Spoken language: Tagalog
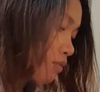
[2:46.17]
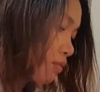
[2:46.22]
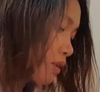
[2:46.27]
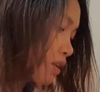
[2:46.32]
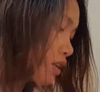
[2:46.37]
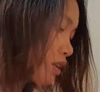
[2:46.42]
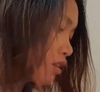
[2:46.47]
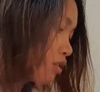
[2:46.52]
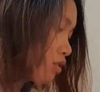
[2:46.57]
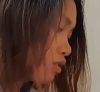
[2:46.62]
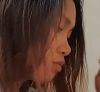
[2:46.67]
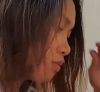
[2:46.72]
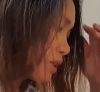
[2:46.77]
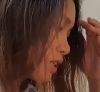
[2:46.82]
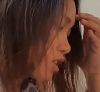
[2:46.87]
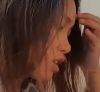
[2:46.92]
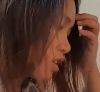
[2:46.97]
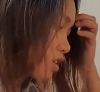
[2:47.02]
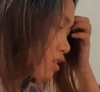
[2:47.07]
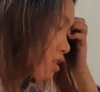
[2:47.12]
Mayroon pa
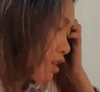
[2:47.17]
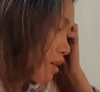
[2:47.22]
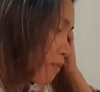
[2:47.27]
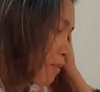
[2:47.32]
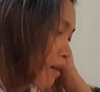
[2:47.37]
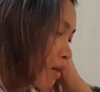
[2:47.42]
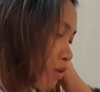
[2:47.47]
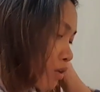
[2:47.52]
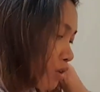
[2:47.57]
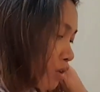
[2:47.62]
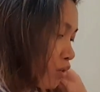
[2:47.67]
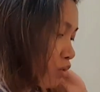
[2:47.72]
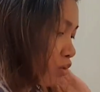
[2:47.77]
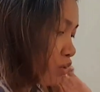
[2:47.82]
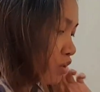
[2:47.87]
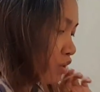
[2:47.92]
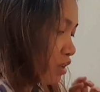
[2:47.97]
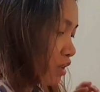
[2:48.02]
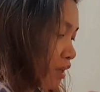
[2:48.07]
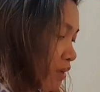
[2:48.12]
siyang sabaw ng
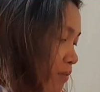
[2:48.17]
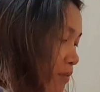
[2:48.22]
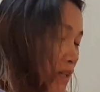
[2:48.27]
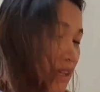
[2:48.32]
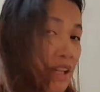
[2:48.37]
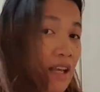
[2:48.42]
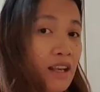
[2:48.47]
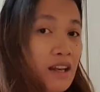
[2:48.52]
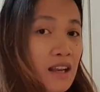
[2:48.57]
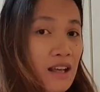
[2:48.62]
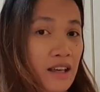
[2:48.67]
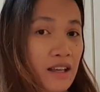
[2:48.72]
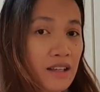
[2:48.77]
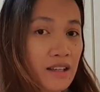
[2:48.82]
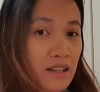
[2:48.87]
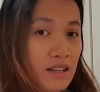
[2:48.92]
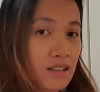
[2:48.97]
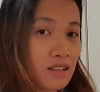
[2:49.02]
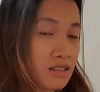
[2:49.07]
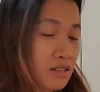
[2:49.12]
konti, but I like
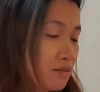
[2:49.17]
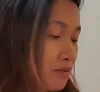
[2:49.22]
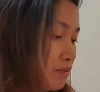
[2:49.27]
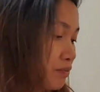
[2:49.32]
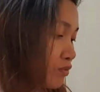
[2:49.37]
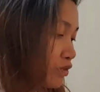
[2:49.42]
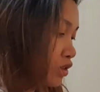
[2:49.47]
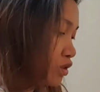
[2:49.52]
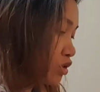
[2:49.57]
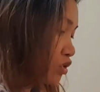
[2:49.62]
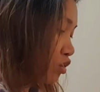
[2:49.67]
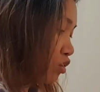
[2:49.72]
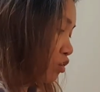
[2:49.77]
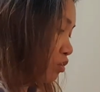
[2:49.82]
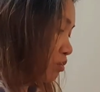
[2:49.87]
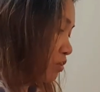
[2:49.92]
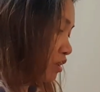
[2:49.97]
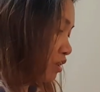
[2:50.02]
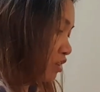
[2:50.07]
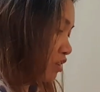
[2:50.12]
it. Gusto ko
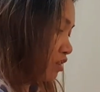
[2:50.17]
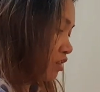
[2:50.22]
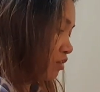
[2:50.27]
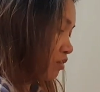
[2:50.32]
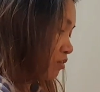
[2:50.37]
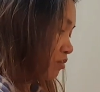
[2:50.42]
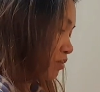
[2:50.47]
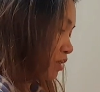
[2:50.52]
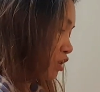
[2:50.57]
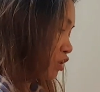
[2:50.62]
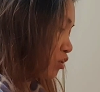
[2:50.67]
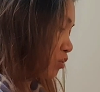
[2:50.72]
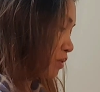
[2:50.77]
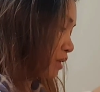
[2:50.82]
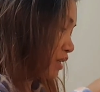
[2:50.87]
mm, medyo